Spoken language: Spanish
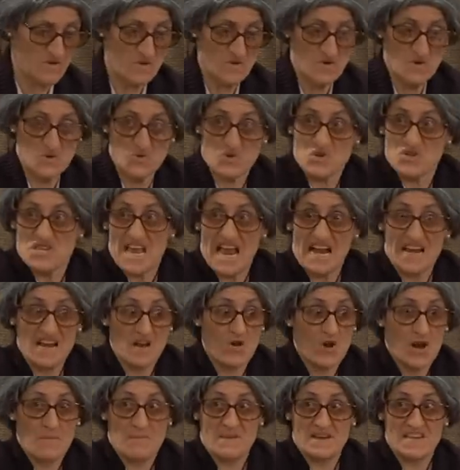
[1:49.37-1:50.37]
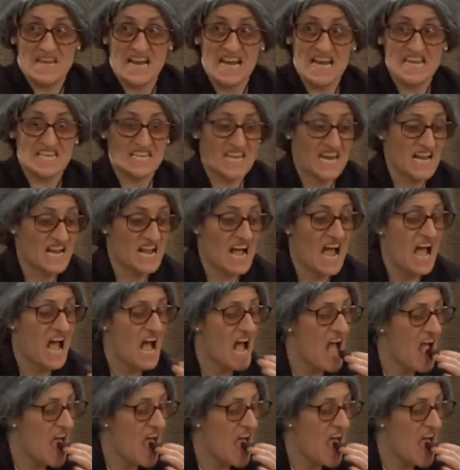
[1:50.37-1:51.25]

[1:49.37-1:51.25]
Bueno, esto es sangre, lo que pasa es que es seca.